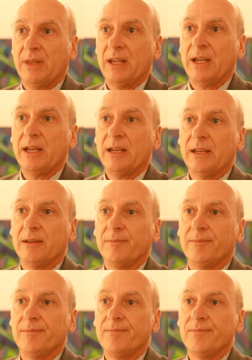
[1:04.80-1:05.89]

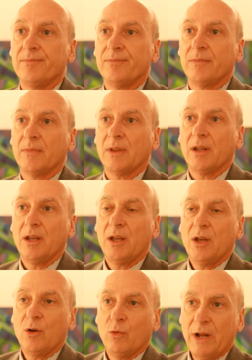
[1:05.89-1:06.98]
ehm,
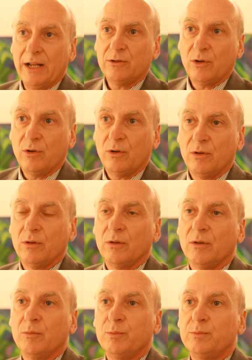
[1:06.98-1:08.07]
un altro
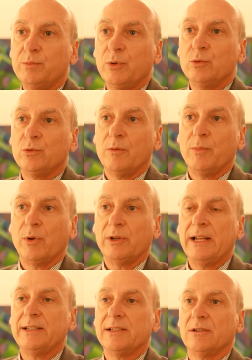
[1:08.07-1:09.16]
eh, punto
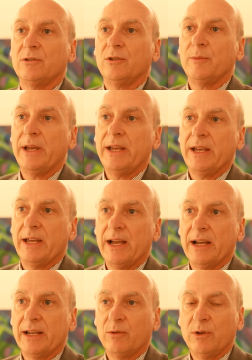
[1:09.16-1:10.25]
importante secondo me è
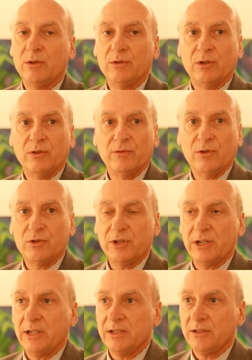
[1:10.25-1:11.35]
anche quello di
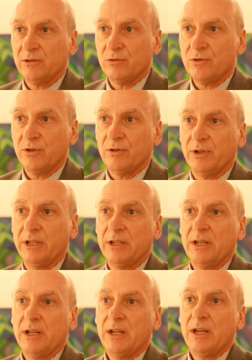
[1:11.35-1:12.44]
coinvolgere le istituzioni
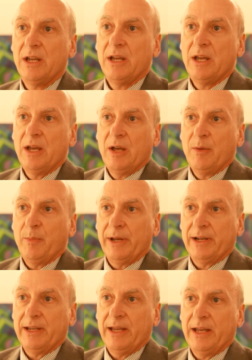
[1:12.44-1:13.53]

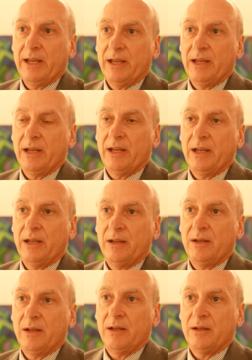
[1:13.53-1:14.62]
perché
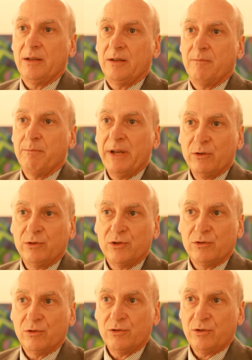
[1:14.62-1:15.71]
eh, meno
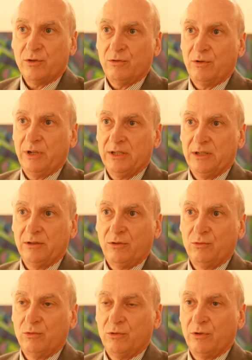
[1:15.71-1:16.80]
distorsioni si
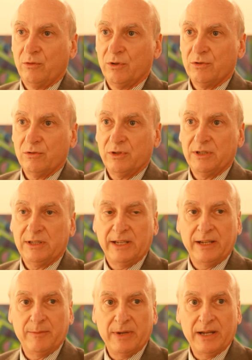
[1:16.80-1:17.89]
introducono in questo
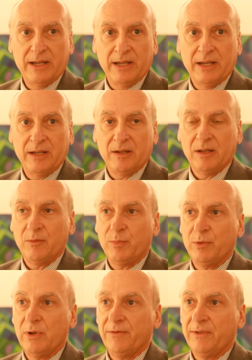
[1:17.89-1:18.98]
sistema e, e
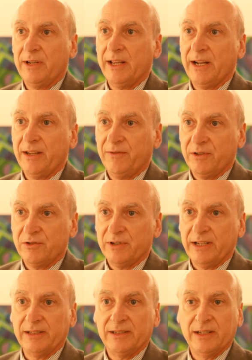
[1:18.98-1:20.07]
più la filiera è
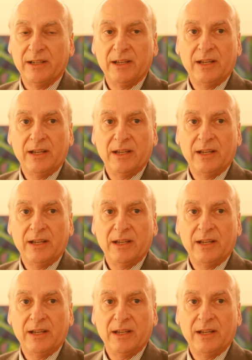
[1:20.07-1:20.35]
efficiente.